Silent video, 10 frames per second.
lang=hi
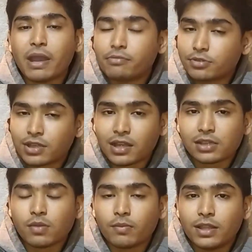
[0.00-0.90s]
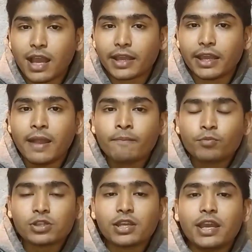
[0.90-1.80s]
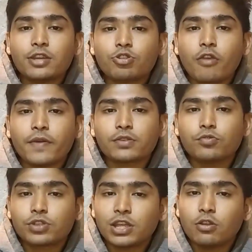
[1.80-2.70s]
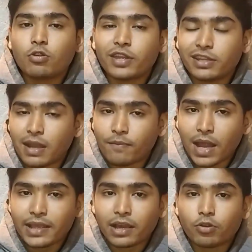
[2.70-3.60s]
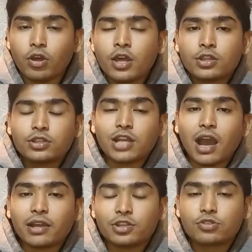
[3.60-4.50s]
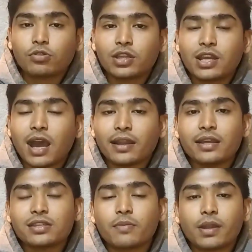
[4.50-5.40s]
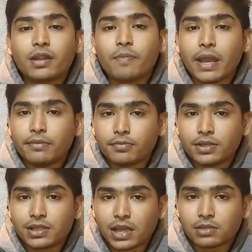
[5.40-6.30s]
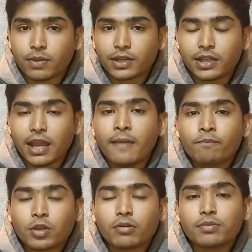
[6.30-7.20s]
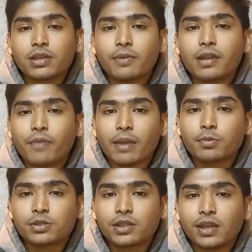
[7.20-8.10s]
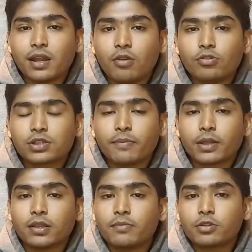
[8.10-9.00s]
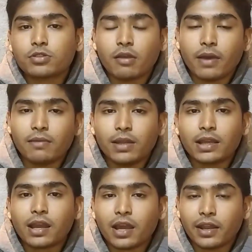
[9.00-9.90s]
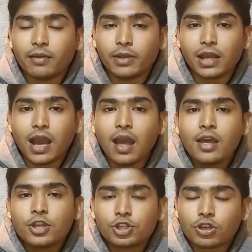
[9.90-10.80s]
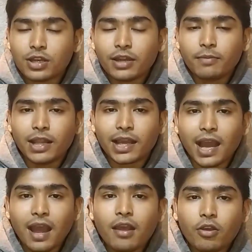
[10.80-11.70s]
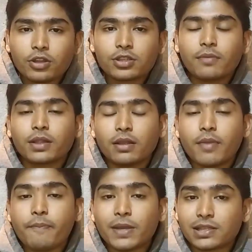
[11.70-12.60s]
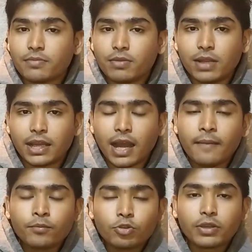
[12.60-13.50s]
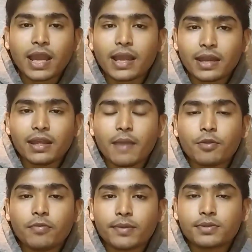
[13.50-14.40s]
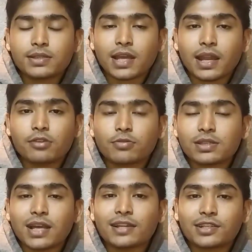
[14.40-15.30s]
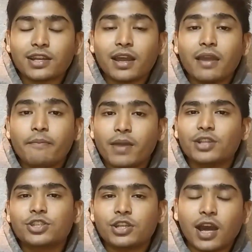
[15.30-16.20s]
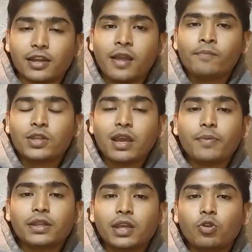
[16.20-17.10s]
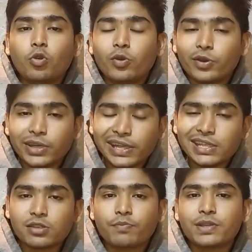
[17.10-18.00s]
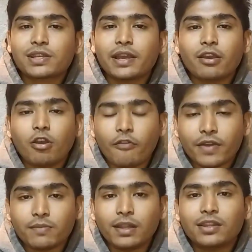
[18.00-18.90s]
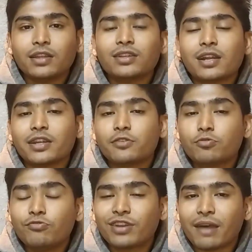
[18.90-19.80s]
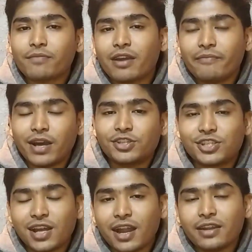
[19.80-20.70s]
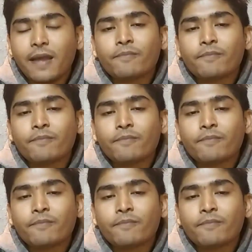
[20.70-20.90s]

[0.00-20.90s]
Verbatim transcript: फाइव रुपीज का कैशबैक में मिल जाएगी प्लस तो जो ऑफर्स उसी लोग अप्लाई करो जहां जिसको दिखा रहा है सेवेंटी फाइव रुपीज कैशबैक ठीक है मतलब सेवेंटी फाइव रुपीज दे रहा हो उसके बदले में तो सामान मिलेगा खाना मिलेगा चॉकलेट मिलेगा और उसके बदले में पैसे भी मिलेगा तो क्या करना है एप्लो फॉर्म से जाना है उसको सर्च करना है मांच नाट यहाँ पर देखो उन्नीस रुपीज का एक ऑफर मिलता है थर्टी ग्राम का मांच नाट